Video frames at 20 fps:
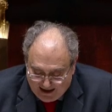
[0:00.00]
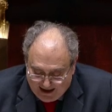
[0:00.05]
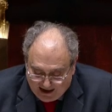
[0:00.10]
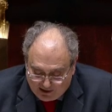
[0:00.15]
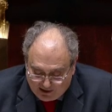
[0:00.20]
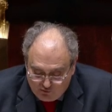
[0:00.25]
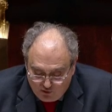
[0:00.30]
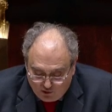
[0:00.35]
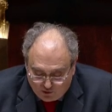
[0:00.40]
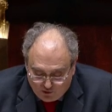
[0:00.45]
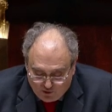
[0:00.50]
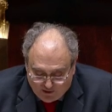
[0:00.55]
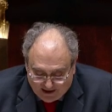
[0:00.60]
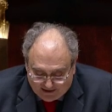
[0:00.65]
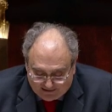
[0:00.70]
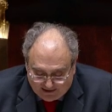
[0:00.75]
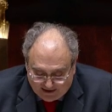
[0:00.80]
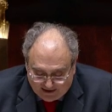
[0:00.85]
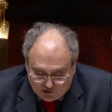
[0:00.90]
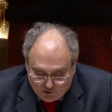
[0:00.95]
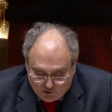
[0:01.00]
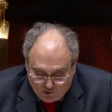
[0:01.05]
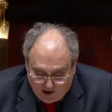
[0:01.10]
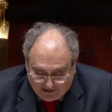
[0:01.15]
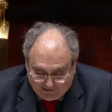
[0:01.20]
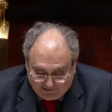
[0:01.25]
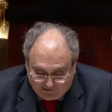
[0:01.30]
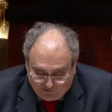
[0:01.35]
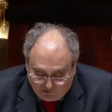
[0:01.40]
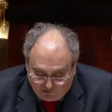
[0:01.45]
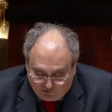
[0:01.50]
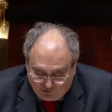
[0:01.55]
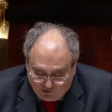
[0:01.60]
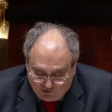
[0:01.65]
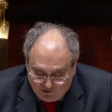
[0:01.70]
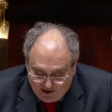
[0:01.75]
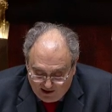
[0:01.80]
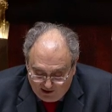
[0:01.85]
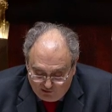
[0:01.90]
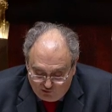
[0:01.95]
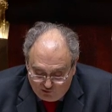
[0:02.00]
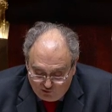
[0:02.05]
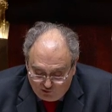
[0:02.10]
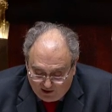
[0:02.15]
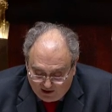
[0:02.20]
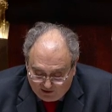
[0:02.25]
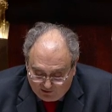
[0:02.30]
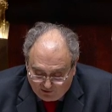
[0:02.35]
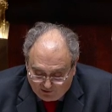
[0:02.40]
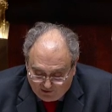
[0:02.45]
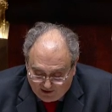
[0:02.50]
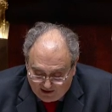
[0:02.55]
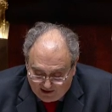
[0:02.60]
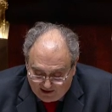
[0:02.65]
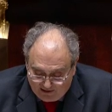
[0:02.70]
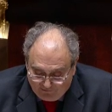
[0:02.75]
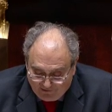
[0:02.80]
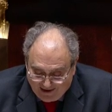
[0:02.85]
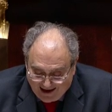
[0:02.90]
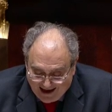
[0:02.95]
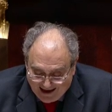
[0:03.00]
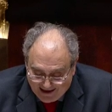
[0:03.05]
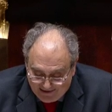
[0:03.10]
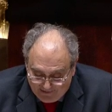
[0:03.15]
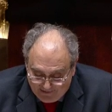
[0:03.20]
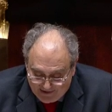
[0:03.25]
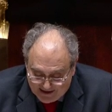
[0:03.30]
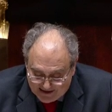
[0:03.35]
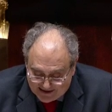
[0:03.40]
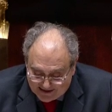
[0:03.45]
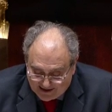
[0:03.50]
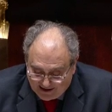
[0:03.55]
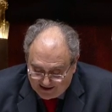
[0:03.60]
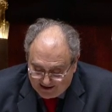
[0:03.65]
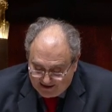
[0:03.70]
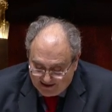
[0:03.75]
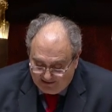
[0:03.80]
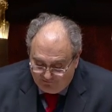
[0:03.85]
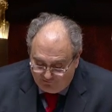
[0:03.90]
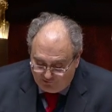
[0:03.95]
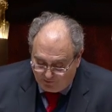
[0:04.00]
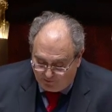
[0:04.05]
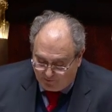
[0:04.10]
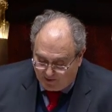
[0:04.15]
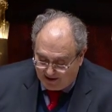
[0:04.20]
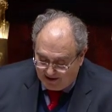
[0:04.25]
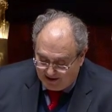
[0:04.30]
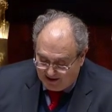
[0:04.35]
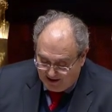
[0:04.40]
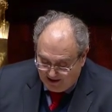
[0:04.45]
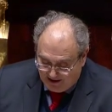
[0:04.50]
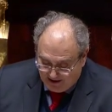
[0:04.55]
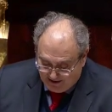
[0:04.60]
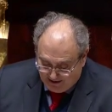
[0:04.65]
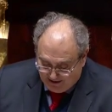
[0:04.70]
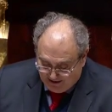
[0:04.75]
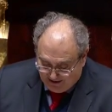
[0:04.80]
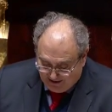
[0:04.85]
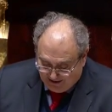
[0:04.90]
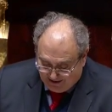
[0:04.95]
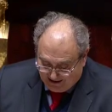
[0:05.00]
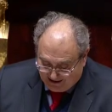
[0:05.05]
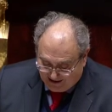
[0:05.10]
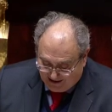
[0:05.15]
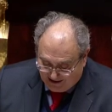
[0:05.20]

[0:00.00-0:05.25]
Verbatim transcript: la Cour de cassation a sanctionné toutes les tentatives administratives de pallier la